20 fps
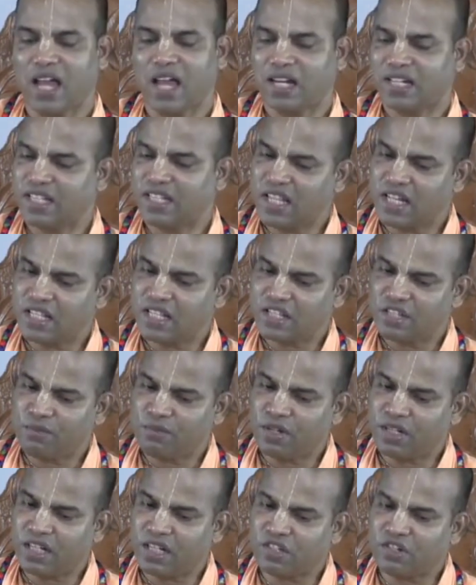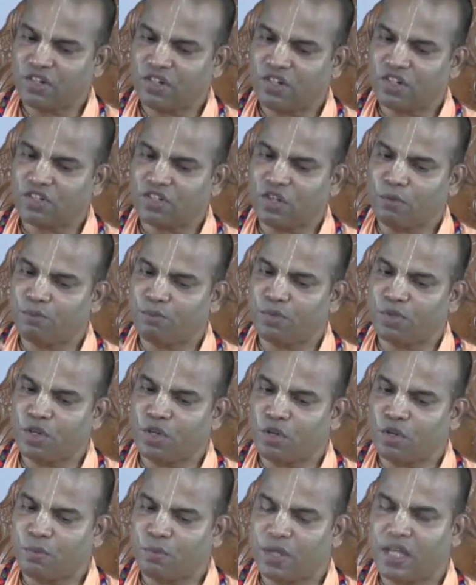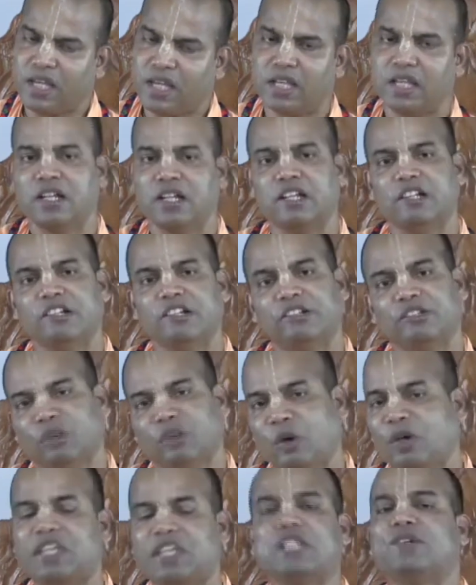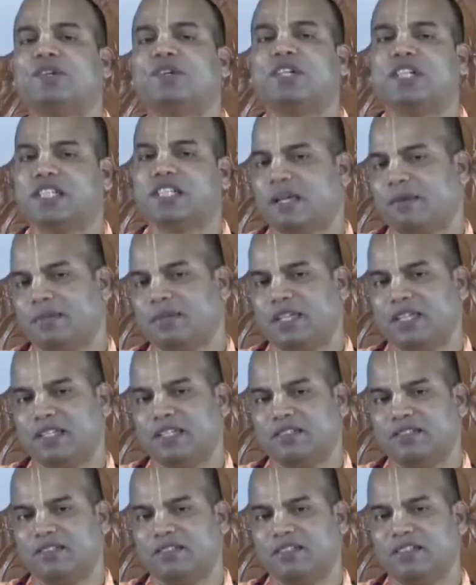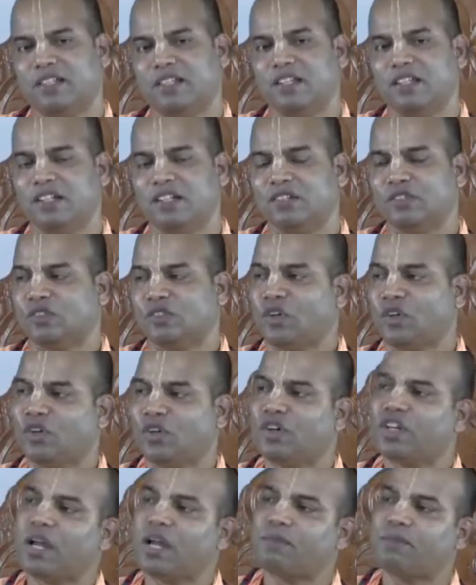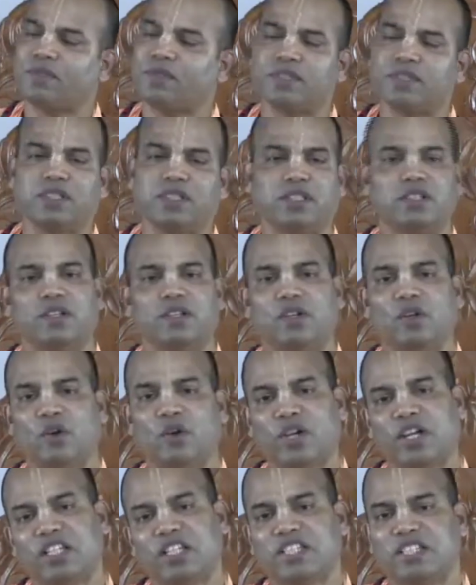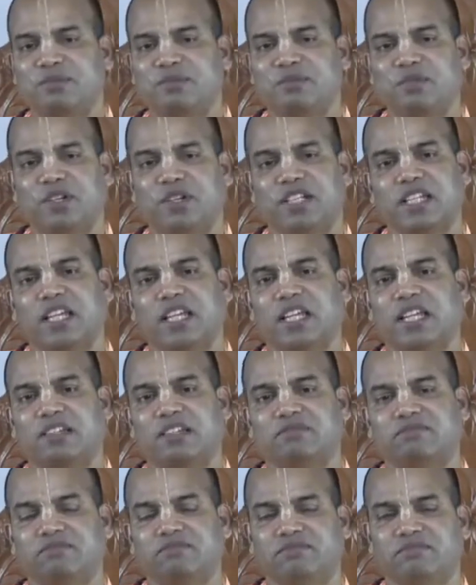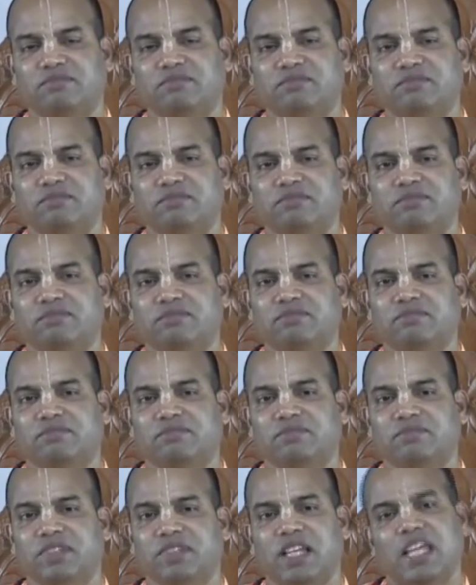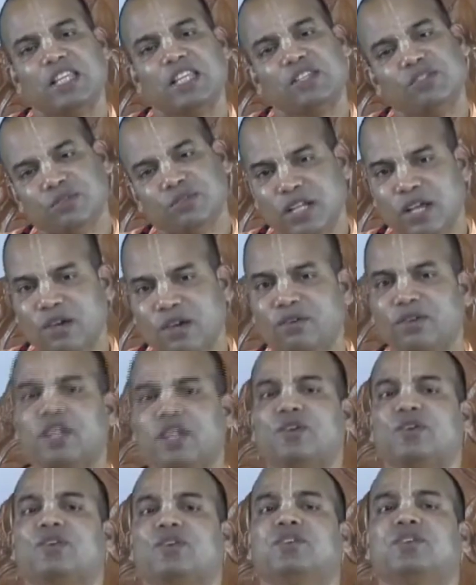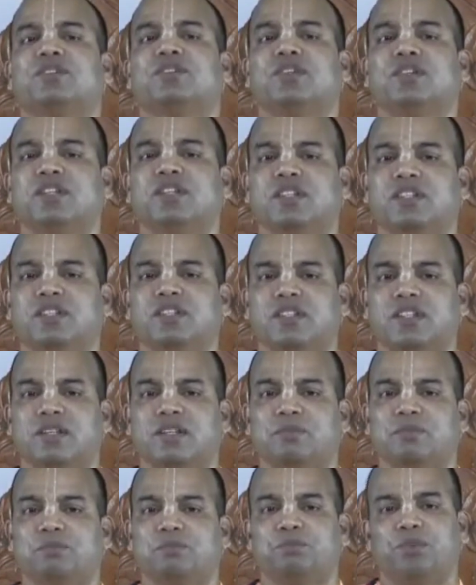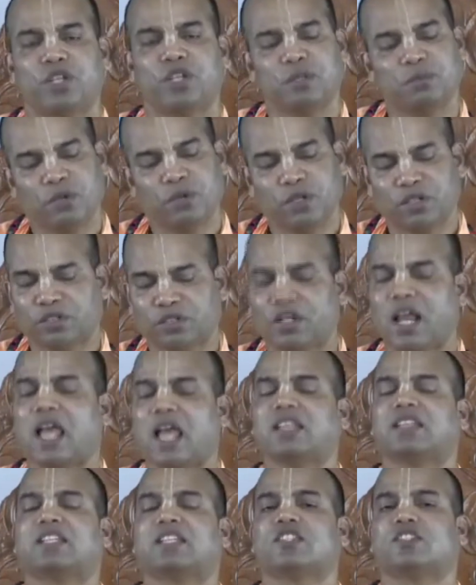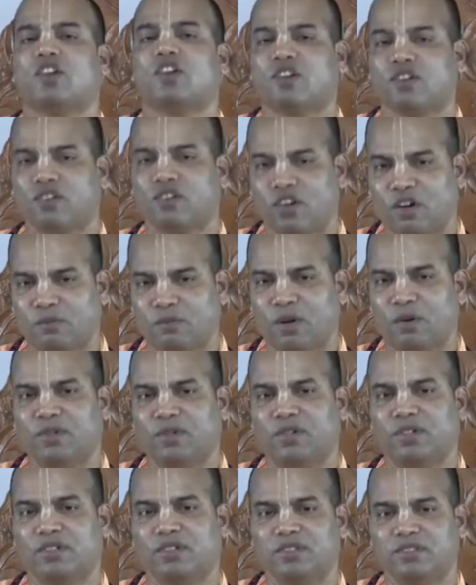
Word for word: আর নিজের জীবনটা যখন সম্পূর্ণরূপে তৈরি হয়ে যাবে তখন আমি লোকের জীবনকে কিছুটা হলেও পরিবর্তন আনতে সক্ষম হব